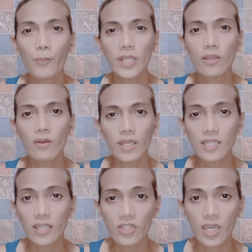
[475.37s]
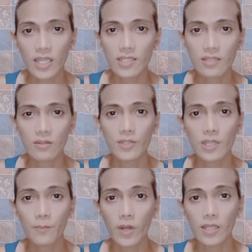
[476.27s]
pwede kong isuggest doon
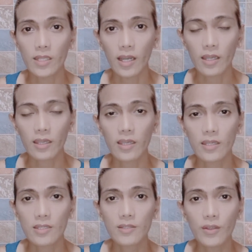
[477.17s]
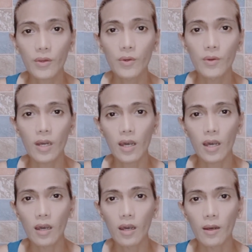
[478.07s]
sa product is yung
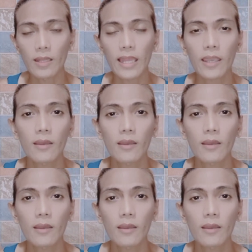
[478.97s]
uh, like